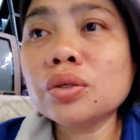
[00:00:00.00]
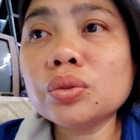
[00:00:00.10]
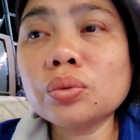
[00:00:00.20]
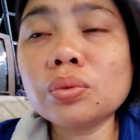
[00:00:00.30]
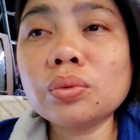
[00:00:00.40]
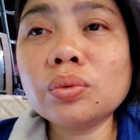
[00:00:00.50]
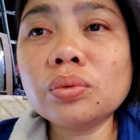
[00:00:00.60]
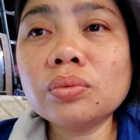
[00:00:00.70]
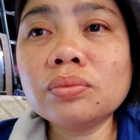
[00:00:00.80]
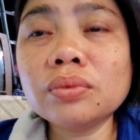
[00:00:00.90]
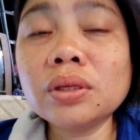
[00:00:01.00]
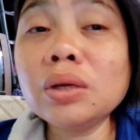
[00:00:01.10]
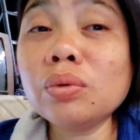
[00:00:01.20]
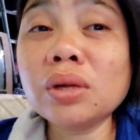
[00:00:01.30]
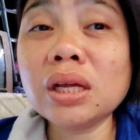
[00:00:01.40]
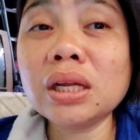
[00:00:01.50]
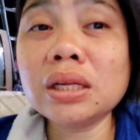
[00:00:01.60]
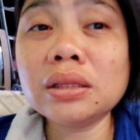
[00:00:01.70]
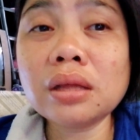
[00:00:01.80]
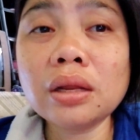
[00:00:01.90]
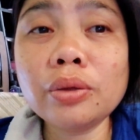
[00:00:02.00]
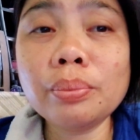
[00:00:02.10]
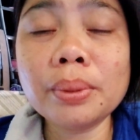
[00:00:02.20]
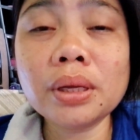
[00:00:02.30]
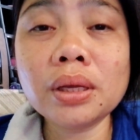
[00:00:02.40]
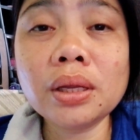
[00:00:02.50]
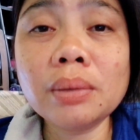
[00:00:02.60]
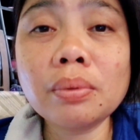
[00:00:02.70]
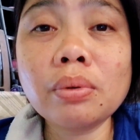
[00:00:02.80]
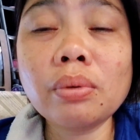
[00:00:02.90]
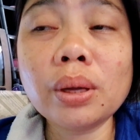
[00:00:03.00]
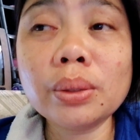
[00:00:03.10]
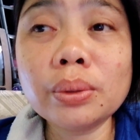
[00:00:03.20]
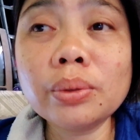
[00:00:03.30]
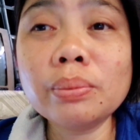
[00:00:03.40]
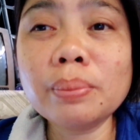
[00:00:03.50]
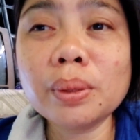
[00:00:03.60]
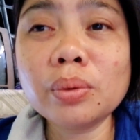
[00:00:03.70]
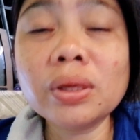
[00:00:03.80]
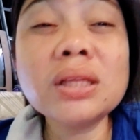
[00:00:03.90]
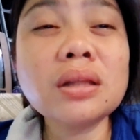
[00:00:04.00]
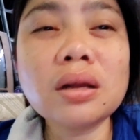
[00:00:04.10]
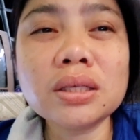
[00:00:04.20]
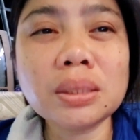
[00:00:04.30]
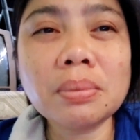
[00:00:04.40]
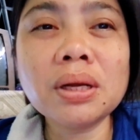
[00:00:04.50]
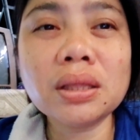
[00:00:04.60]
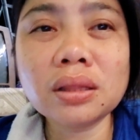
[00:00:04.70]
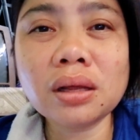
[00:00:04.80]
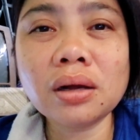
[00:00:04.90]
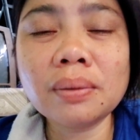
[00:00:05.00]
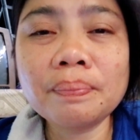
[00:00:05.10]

so hindi ko na edit yung palaginip ko kung ano yun pero hindi talaga siya maganda